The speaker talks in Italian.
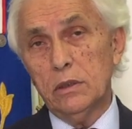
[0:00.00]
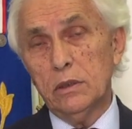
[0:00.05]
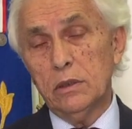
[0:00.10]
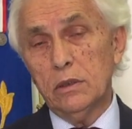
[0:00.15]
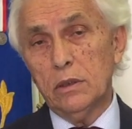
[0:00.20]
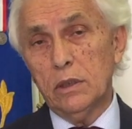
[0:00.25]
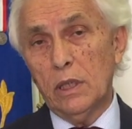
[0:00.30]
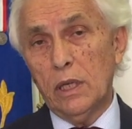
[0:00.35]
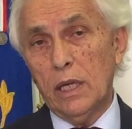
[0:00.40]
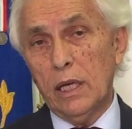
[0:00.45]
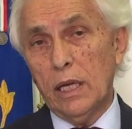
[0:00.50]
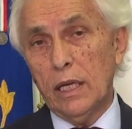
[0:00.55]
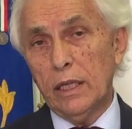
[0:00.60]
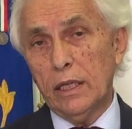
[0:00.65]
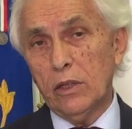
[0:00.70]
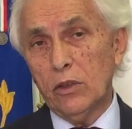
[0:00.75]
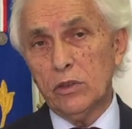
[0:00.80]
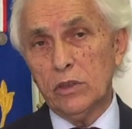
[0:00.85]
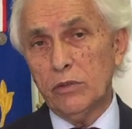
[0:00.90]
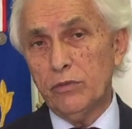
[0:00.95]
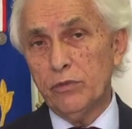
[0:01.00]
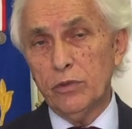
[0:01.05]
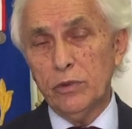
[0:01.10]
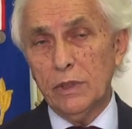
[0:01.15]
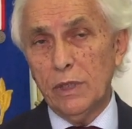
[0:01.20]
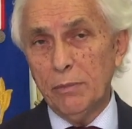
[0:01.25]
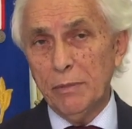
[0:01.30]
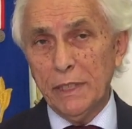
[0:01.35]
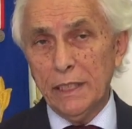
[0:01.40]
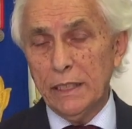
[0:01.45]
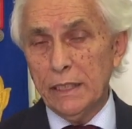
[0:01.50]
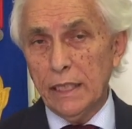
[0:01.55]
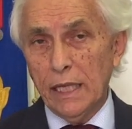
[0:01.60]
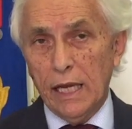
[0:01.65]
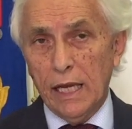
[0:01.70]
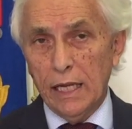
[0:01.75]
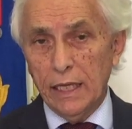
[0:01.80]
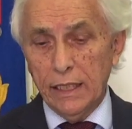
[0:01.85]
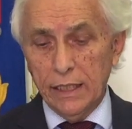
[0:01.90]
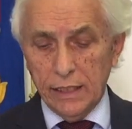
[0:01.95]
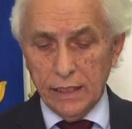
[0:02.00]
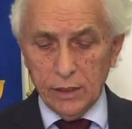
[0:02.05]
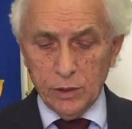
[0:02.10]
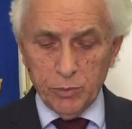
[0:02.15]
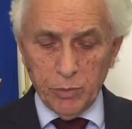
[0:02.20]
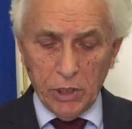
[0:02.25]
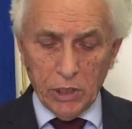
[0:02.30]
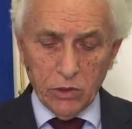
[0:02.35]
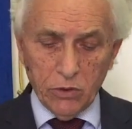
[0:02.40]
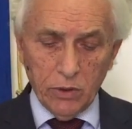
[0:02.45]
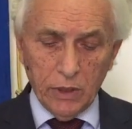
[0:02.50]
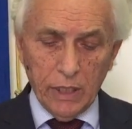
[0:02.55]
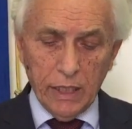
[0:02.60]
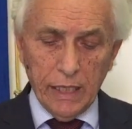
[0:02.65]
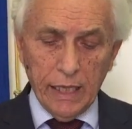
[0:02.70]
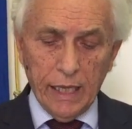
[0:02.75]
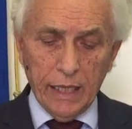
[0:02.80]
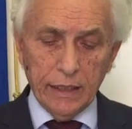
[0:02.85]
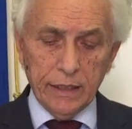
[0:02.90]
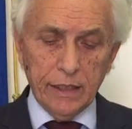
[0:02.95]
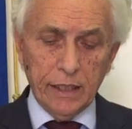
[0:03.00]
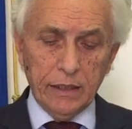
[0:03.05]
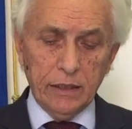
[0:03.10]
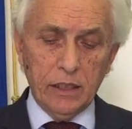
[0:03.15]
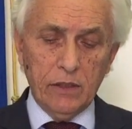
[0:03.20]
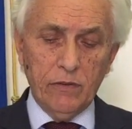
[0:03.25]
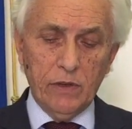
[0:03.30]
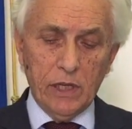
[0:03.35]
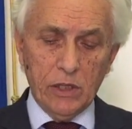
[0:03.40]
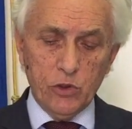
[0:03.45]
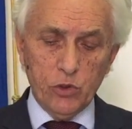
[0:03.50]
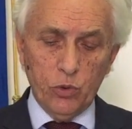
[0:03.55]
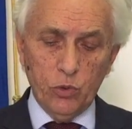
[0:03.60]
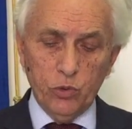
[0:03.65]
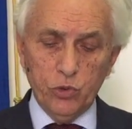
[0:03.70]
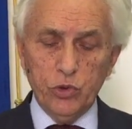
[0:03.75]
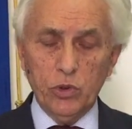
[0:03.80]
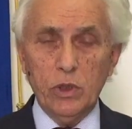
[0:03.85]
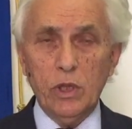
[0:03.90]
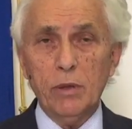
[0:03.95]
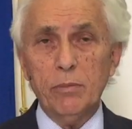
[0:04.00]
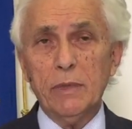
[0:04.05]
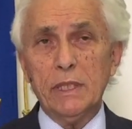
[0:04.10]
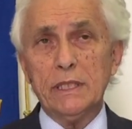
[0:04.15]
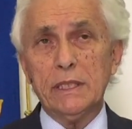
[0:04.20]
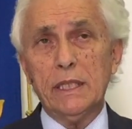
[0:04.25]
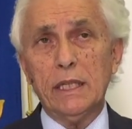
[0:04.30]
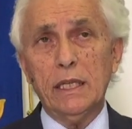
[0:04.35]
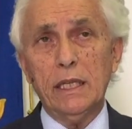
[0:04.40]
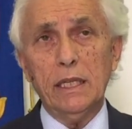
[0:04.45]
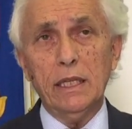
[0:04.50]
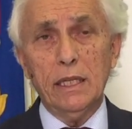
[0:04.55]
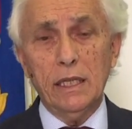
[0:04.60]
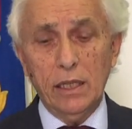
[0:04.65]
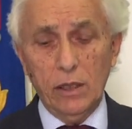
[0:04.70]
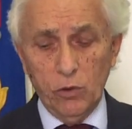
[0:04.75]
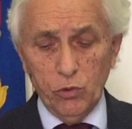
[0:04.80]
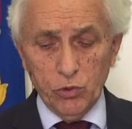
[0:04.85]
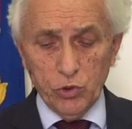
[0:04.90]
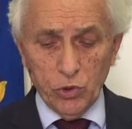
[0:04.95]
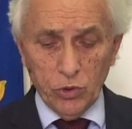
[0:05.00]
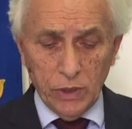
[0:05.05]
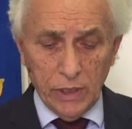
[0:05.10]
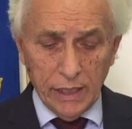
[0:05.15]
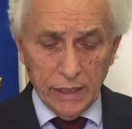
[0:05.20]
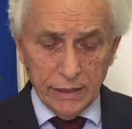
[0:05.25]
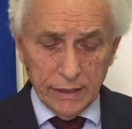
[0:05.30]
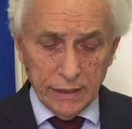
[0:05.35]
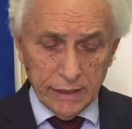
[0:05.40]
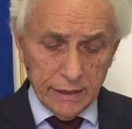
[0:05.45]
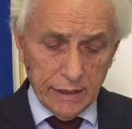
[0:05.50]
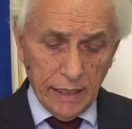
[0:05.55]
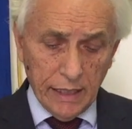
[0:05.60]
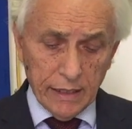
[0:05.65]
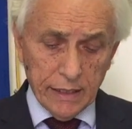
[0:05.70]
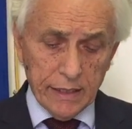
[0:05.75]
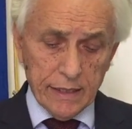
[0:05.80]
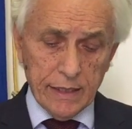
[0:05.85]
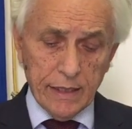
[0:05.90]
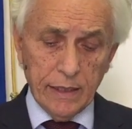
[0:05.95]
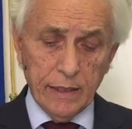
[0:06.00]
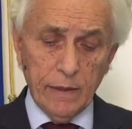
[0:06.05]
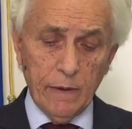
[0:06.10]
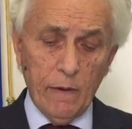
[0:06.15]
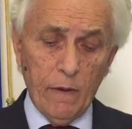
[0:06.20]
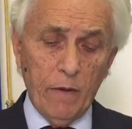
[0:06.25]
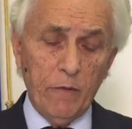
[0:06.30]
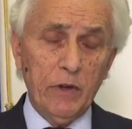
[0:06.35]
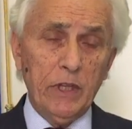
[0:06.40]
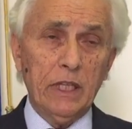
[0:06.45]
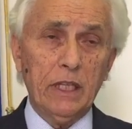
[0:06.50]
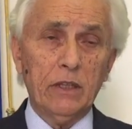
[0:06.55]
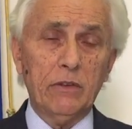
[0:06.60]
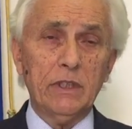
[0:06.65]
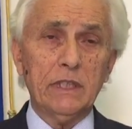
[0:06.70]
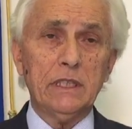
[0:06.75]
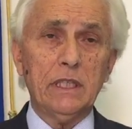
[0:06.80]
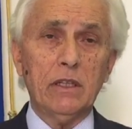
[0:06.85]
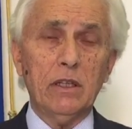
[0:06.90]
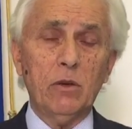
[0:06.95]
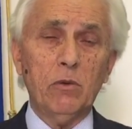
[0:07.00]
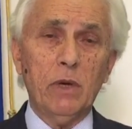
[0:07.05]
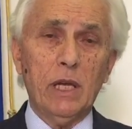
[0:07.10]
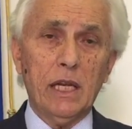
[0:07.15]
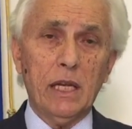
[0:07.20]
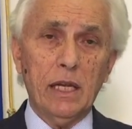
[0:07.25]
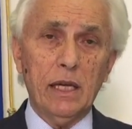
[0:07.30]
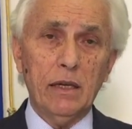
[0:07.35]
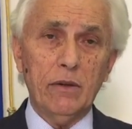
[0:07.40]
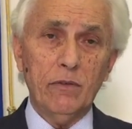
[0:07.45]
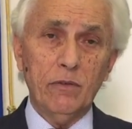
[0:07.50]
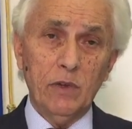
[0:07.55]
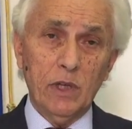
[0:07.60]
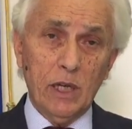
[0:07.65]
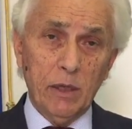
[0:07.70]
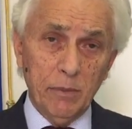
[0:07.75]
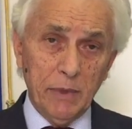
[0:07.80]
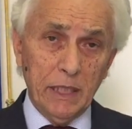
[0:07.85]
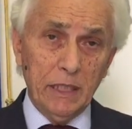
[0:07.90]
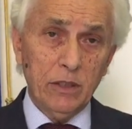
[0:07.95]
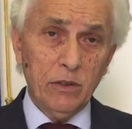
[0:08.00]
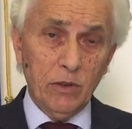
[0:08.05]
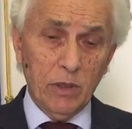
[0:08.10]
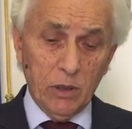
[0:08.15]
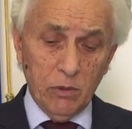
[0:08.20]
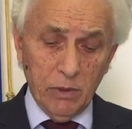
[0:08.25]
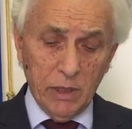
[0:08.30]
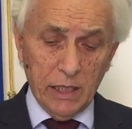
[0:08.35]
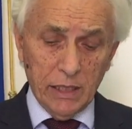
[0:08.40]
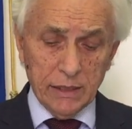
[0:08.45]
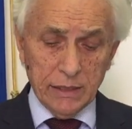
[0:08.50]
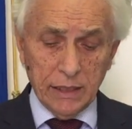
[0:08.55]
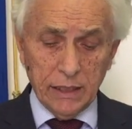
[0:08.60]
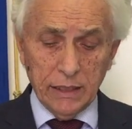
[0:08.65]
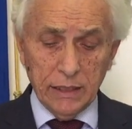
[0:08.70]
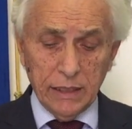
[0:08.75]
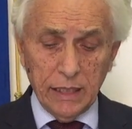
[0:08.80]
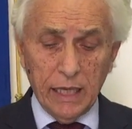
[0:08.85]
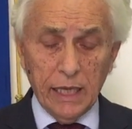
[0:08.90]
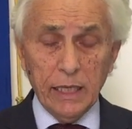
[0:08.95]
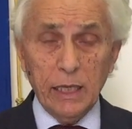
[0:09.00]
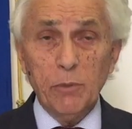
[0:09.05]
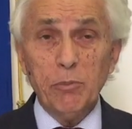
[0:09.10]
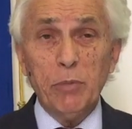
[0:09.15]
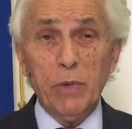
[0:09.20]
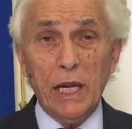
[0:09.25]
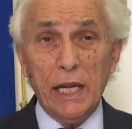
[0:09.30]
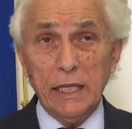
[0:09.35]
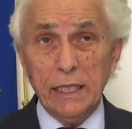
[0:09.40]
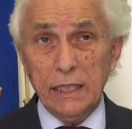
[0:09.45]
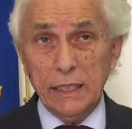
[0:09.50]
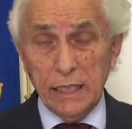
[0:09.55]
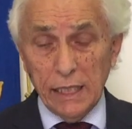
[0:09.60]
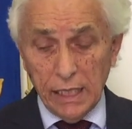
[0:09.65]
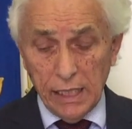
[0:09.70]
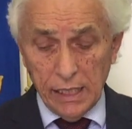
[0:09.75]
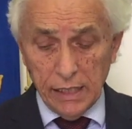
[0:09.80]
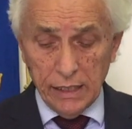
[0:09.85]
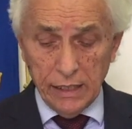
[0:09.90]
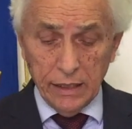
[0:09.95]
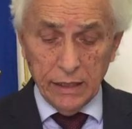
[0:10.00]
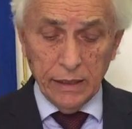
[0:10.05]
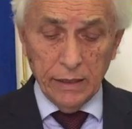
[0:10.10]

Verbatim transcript: eh, alle cose fondamentali, il rispetto degli altri attraverso l'uso della mascherina e l'uso della distanza. Vedete, questa è una guerra, veramente una guerra sanitaria, planetaria,